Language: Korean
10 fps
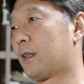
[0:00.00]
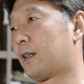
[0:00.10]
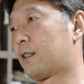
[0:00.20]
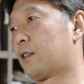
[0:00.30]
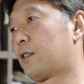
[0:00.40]

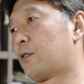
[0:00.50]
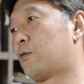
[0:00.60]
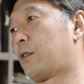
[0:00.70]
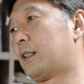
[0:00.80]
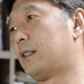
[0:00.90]
그래서 그
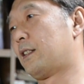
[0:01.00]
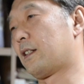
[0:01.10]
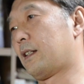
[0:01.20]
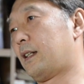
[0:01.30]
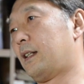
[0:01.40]
결국에는
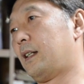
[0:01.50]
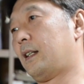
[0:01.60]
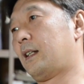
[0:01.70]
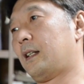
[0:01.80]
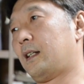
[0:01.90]
이제
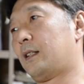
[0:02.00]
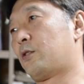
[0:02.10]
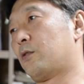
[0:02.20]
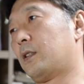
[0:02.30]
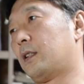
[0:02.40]

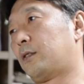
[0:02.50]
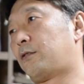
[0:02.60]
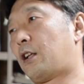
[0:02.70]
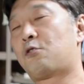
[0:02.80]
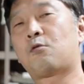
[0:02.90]
주, 어,
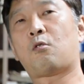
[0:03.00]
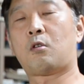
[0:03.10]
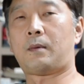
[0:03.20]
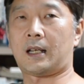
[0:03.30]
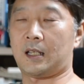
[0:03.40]
두산
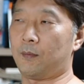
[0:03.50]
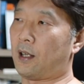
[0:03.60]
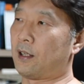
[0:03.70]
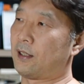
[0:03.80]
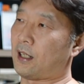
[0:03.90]
중공업 핵심
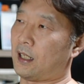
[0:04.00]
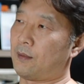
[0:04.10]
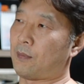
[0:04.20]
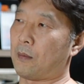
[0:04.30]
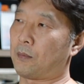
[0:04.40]

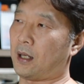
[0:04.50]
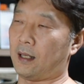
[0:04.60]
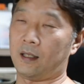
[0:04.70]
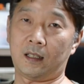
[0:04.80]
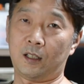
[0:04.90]
계열사인
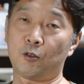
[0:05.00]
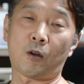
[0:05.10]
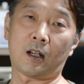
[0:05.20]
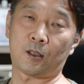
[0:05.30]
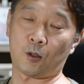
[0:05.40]
밥캣
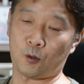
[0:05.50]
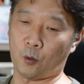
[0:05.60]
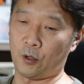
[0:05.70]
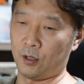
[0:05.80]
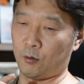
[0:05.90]
인수한 거죠.
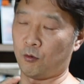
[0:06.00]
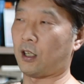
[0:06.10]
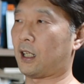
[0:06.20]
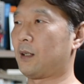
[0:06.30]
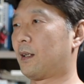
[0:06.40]
소형
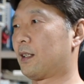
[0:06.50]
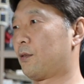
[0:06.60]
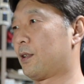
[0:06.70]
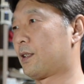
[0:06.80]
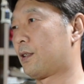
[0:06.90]
굴착기
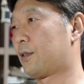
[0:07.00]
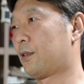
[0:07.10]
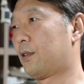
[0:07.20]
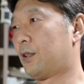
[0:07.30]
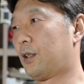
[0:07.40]
만드는
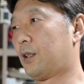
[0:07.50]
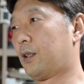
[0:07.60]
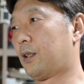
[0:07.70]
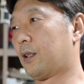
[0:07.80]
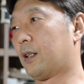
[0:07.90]
회사죠.
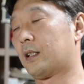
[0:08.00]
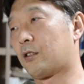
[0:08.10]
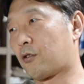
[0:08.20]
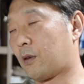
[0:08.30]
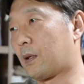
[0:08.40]
아,
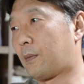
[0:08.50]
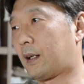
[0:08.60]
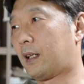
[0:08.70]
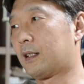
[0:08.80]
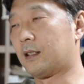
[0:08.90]
죄송합니다.
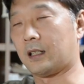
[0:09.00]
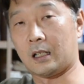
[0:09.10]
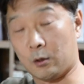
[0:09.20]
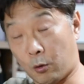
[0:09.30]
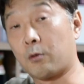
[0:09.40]

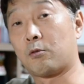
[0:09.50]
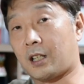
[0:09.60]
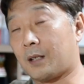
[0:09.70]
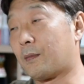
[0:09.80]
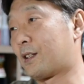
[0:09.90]
바켓은 소형
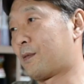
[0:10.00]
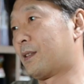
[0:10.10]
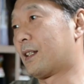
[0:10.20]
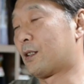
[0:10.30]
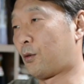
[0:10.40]
굴착기
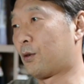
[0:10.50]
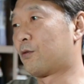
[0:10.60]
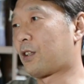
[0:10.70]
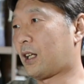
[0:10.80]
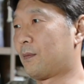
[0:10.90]
맞습니다. 예, 소형
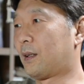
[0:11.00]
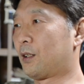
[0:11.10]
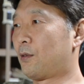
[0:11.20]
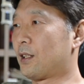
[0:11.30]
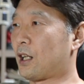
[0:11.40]
굴착기를
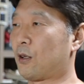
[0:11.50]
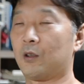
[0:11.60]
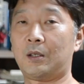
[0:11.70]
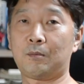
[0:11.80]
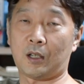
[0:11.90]
만드는 회사고
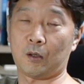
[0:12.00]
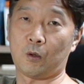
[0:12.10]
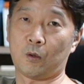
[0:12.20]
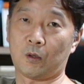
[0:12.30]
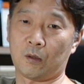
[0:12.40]

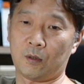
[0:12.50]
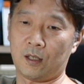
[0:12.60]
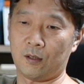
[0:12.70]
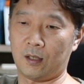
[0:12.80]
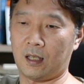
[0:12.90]
인프라코어라고
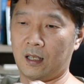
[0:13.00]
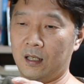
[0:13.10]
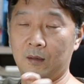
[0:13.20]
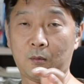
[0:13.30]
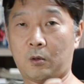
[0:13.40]
해서 이렇게
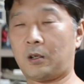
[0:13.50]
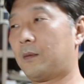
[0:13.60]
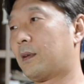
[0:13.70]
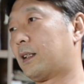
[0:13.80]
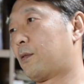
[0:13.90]

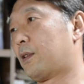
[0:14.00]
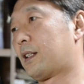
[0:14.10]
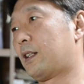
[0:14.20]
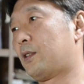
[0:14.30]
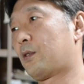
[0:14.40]
포크레인 만드는
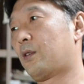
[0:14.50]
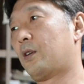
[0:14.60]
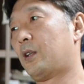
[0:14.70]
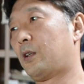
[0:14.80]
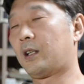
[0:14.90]
회사 있죠.
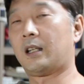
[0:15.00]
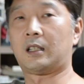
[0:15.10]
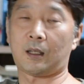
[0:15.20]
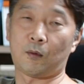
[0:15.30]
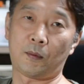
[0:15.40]
이게
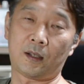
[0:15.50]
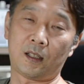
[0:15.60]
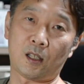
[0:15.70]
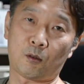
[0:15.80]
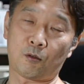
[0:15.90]
어떻게 보면
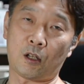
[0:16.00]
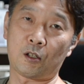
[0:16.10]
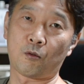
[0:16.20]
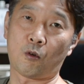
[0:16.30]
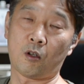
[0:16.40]
이제 두산
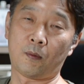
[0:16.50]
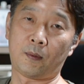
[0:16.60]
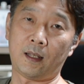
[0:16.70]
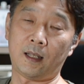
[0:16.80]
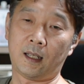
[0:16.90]

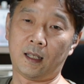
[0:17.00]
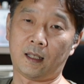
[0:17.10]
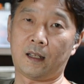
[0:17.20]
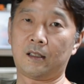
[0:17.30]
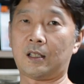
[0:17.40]
중공업의
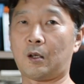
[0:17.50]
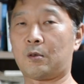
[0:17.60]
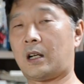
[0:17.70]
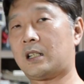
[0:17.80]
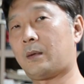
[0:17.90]

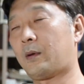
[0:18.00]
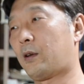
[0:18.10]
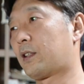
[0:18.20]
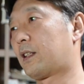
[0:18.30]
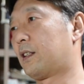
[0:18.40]
계열사로서
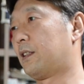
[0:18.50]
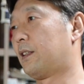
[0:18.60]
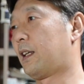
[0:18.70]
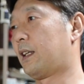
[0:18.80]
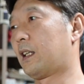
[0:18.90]
알짜배기
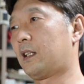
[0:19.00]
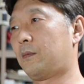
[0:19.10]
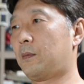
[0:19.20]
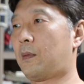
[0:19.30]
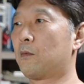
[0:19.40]
회사들인데 이게
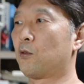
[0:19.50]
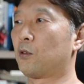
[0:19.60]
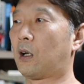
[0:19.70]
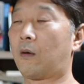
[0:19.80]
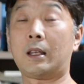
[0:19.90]
이미 매물로
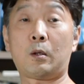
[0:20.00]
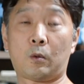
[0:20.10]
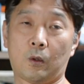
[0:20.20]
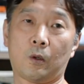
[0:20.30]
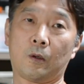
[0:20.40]
나와
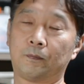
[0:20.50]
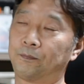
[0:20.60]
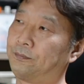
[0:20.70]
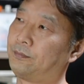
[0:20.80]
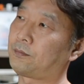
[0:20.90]
있고
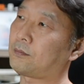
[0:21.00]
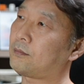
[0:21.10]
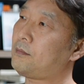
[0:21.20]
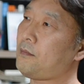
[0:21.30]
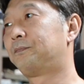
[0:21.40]

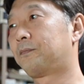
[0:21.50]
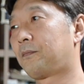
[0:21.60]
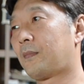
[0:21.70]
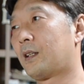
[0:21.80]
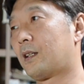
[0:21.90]

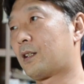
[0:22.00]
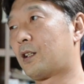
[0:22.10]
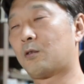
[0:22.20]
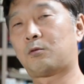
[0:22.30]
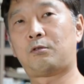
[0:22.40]
그래서
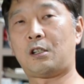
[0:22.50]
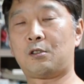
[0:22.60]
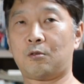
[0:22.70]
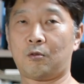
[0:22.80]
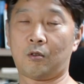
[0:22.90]
결국 두산
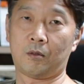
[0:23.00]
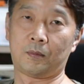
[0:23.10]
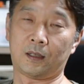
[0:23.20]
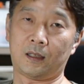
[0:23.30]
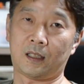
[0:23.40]

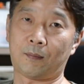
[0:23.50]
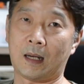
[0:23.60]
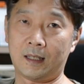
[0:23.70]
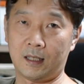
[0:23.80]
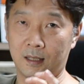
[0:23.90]
중공업은 이제
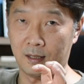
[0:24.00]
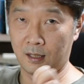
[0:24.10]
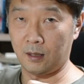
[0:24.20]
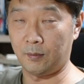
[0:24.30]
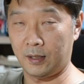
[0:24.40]
발전
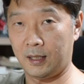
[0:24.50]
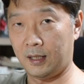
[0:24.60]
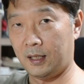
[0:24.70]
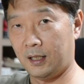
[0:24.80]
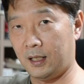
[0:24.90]
설비
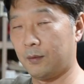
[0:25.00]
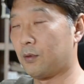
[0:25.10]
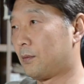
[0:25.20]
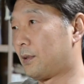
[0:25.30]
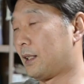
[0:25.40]
이
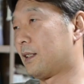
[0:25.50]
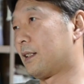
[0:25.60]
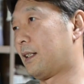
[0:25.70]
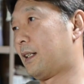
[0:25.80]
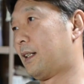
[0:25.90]
부분에
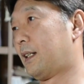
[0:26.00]
이제